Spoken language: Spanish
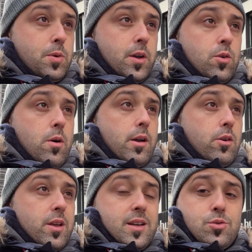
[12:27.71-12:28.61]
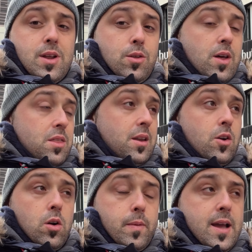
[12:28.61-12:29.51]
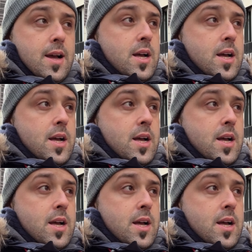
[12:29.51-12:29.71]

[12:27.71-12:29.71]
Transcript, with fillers: porque Nueva York es una ciudad enorme